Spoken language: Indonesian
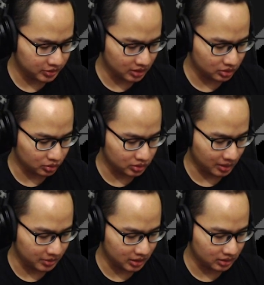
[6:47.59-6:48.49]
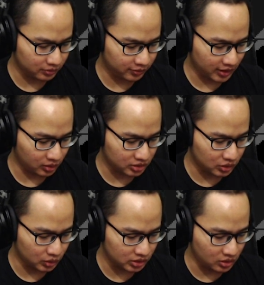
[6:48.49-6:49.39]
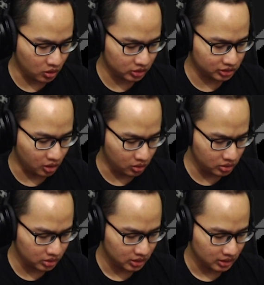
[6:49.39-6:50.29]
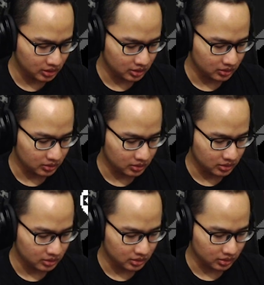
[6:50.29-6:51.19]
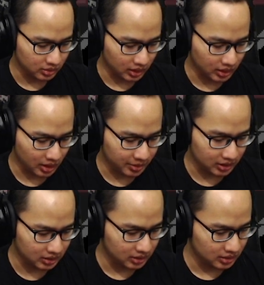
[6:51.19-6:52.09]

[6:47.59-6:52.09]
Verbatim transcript: Chance to summon ferocious ghost dog. Oke, okay, apa ini?